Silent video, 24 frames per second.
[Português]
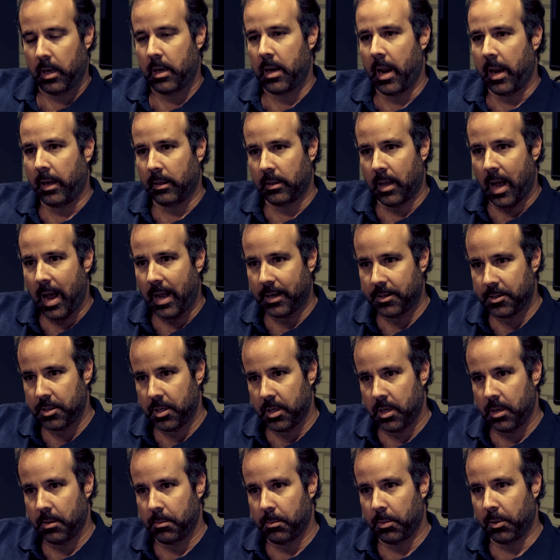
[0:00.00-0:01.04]
Que é a
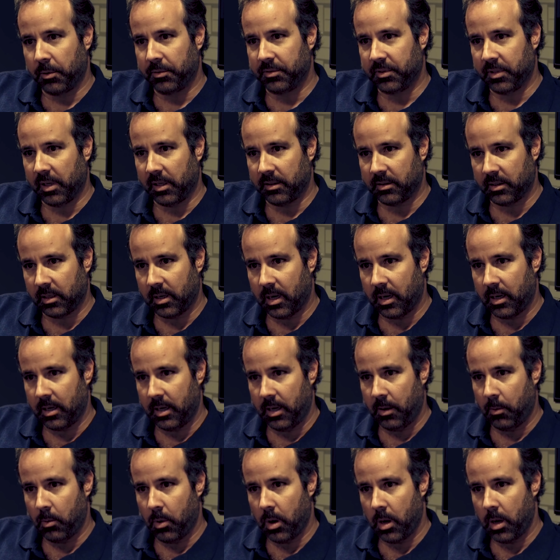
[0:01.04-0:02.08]
idade, proficiência na
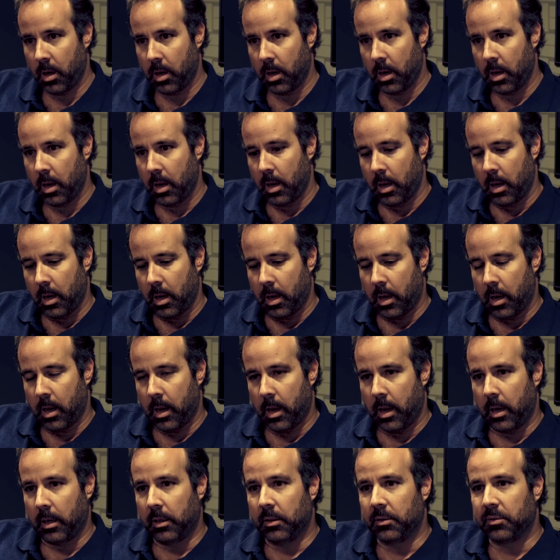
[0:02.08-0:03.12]
língua,
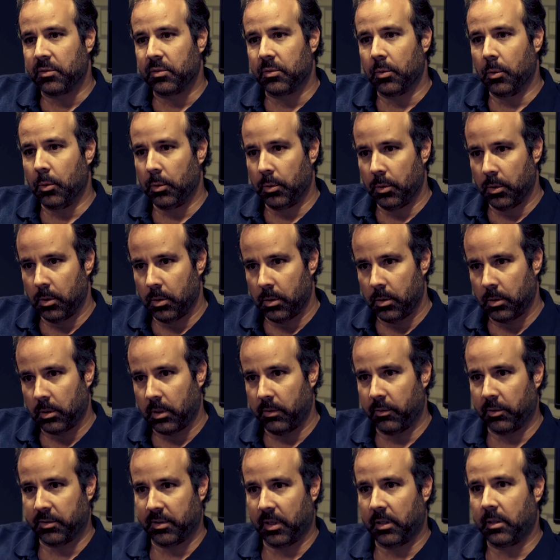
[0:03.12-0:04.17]
é, estudo
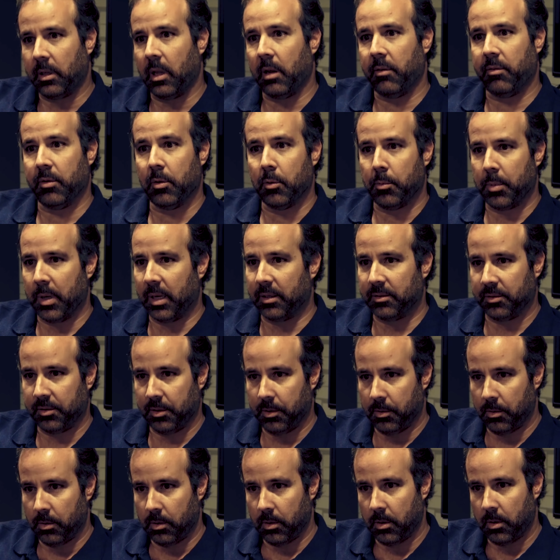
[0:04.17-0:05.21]
que você teve no
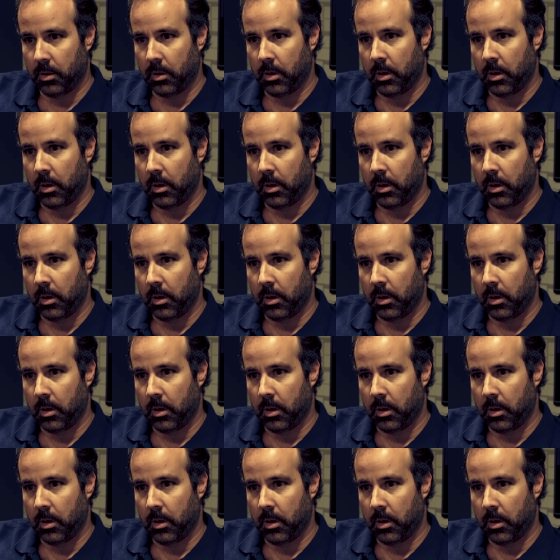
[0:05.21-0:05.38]
Brasil